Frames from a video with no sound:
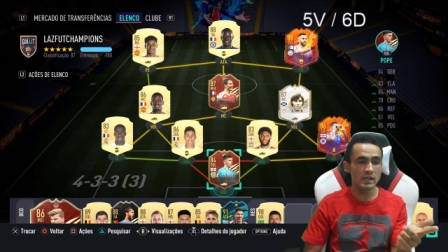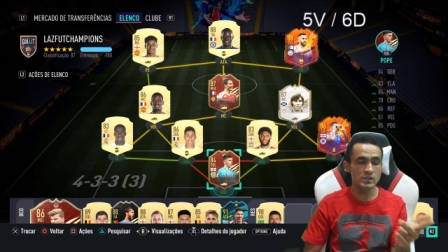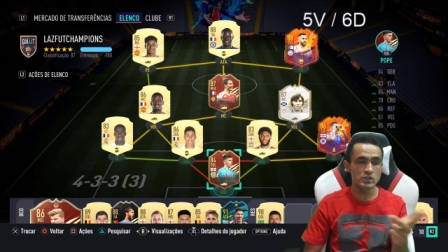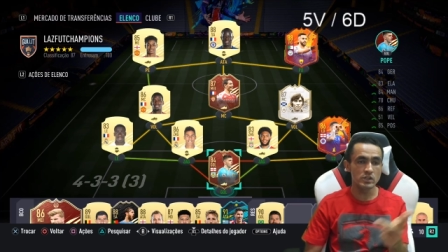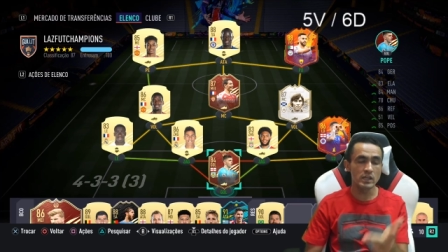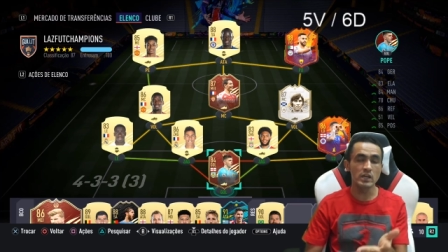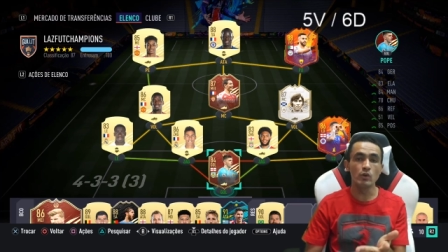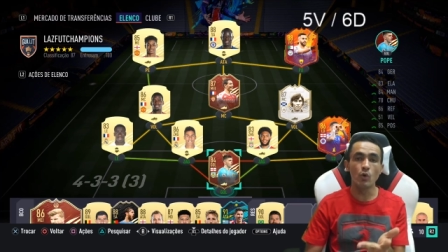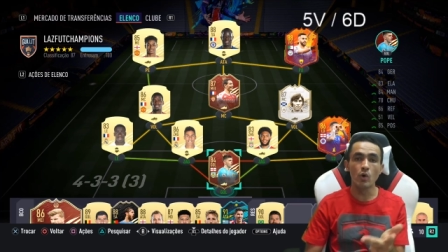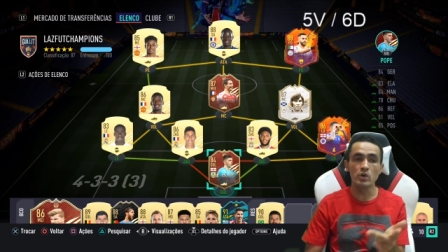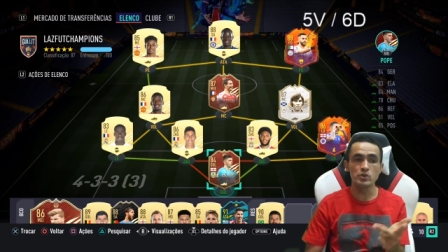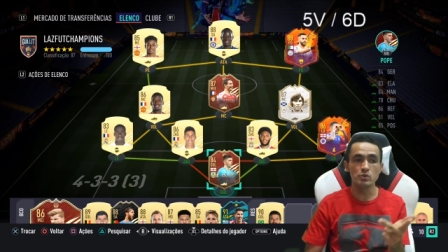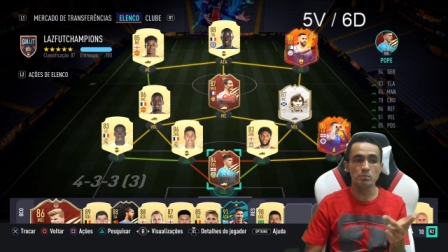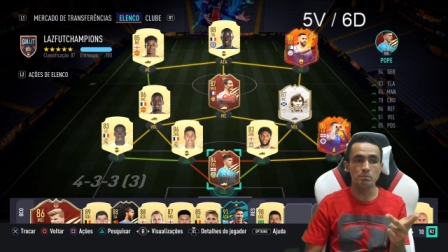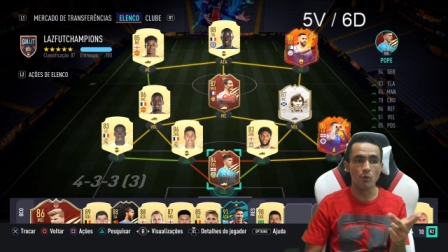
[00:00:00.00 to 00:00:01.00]
Tirei
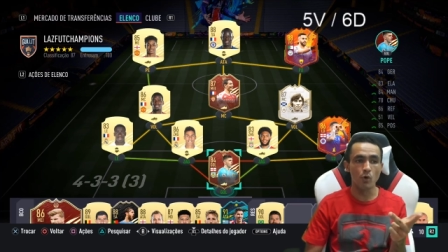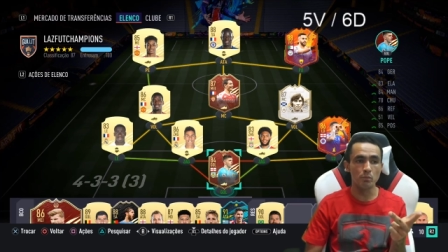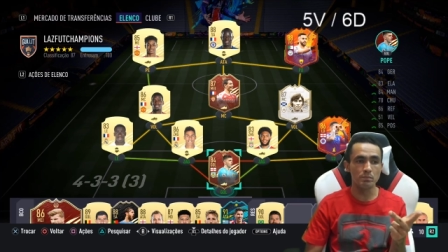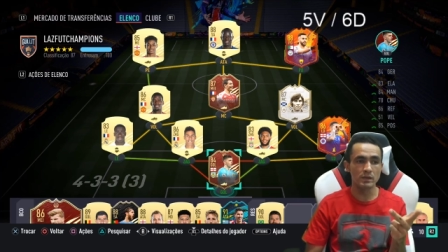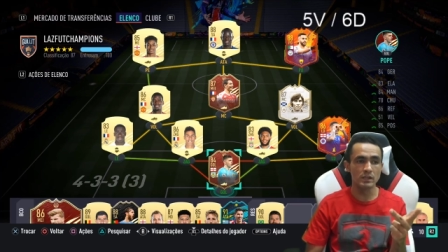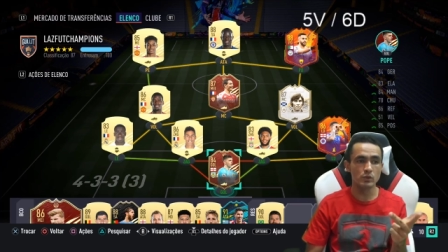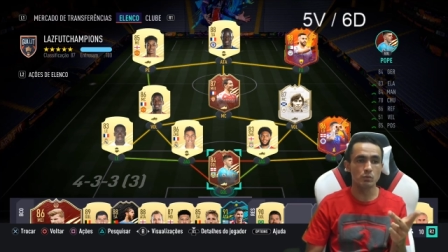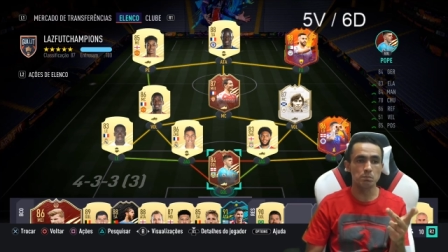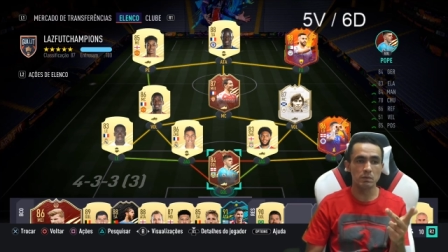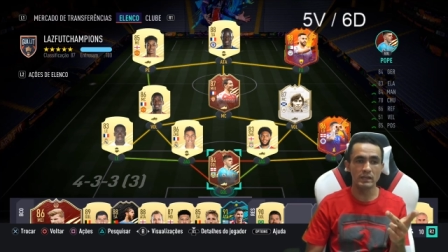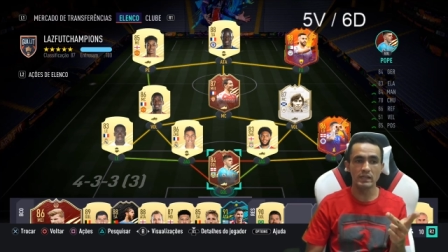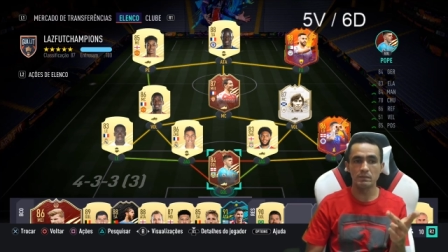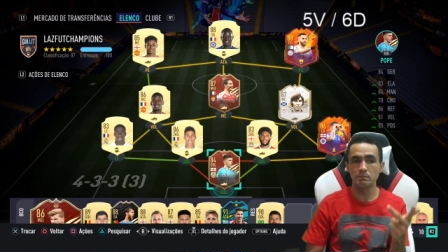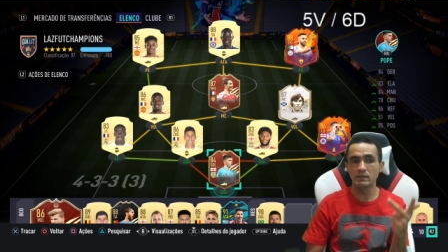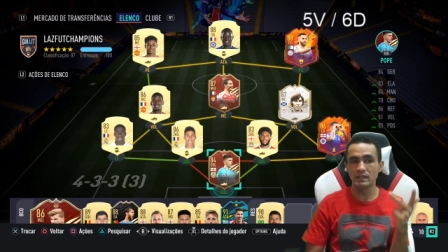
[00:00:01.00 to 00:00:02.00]
hoje o Pope ali no
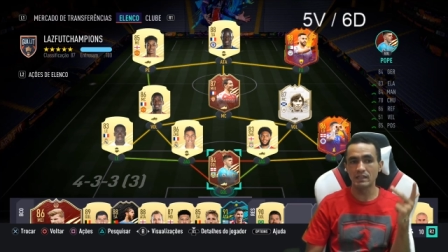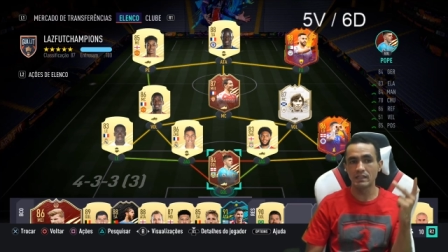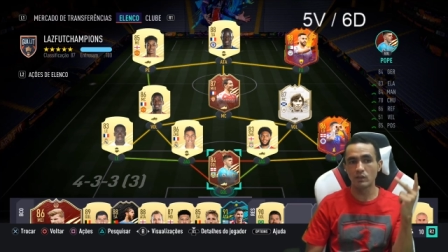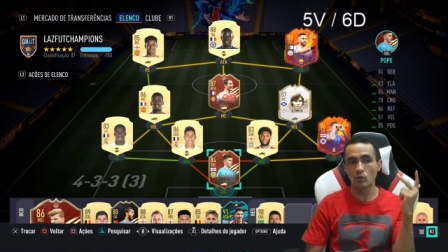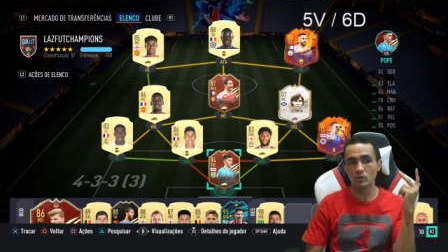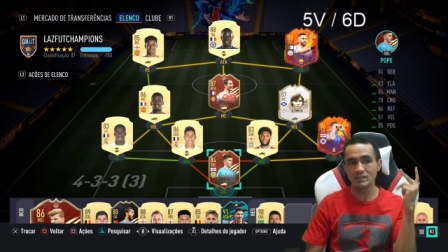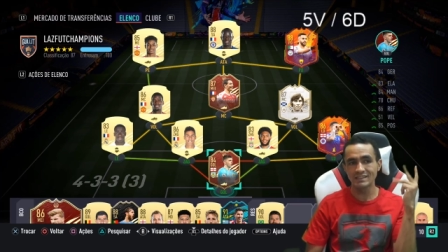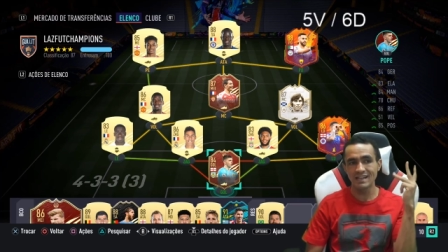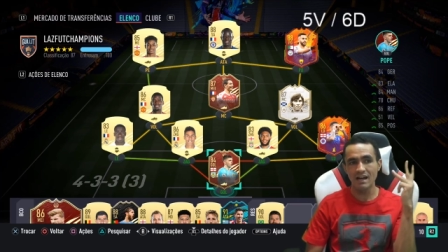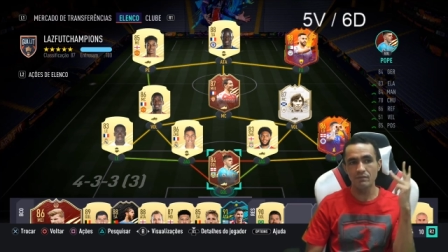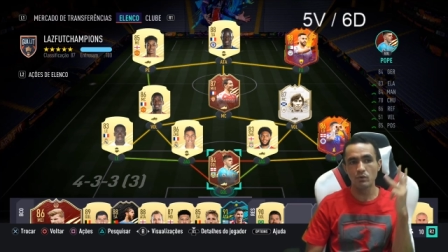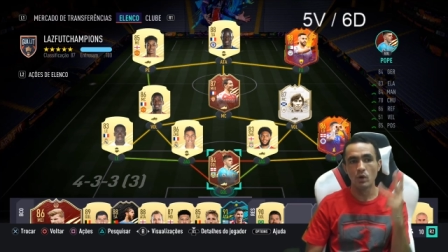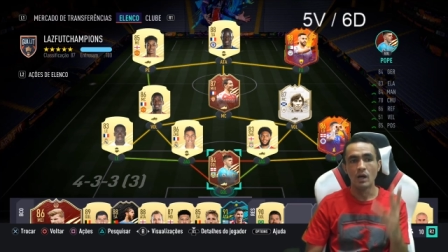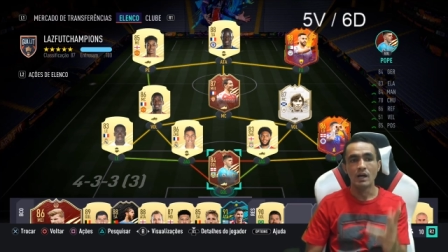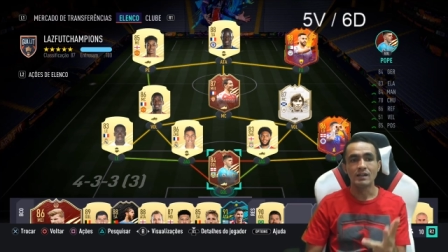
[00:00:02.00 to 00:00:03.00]
player pick
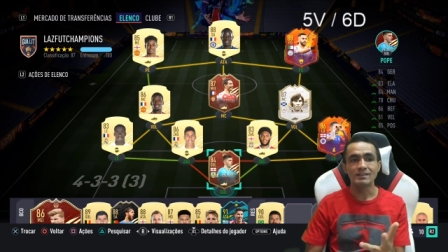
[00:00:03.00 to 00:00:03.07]
negociável.